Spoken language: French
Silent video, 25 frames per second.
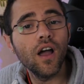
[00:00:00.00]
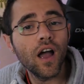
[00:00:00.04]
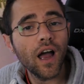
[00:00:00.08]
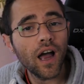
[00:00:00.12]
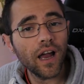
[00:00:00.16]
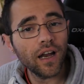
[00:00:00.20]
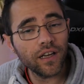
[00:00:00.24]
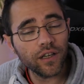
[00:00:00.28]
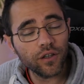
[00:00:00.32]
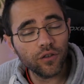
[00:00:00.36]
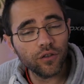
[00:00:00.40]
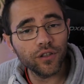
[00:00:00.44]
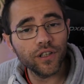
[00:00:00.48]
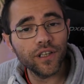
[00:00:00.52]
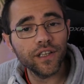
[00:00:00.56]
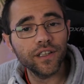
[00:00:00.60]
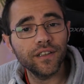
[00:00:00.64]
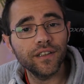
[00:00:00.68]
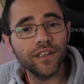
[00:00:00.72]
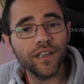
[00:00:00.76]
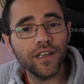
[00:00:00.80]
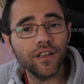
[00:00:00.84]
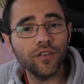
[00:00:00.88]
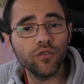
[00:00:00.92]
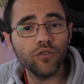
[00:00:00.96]
à les
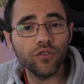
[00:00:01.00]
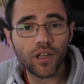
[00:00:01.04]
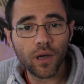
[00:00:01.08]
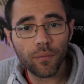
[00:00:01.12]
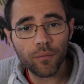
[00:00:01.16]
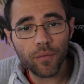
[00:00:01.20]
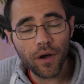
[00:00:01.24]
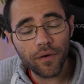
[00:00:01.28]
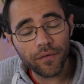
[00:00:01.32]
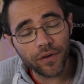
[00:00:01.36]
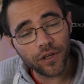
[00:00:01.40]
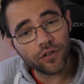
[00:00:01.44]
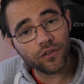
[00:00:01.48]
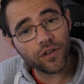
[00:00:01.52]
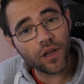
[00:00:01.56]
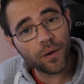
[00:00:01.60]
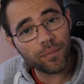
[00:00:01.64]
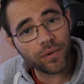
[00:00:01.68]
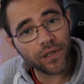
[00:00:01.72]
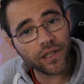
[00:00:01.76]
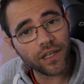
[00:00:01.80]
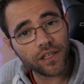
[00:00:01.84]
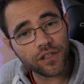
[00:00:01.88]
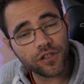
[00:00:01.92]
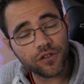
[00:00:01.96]
connecter, notamment avec une
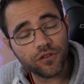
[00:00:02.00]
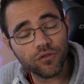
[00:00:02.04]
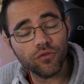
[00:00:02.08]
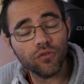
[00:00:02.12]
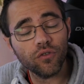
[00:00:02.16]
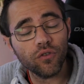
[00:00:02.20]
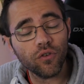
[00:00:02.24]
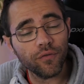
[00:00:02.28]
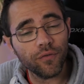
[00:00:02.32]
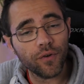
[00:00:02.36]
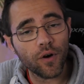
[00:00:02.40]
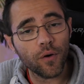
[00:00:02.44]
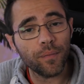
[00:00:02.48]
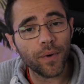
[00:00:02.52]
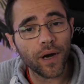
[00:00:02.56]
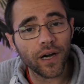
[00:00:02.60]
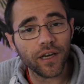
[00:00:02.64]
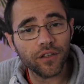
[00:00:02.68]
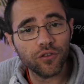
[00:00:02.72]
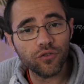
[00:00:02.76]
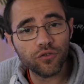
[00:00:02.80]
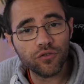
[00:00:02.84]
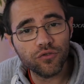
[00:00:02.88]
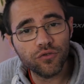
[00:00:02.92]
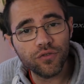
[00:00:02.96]
application. On va en
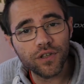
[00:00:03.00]
parler tout de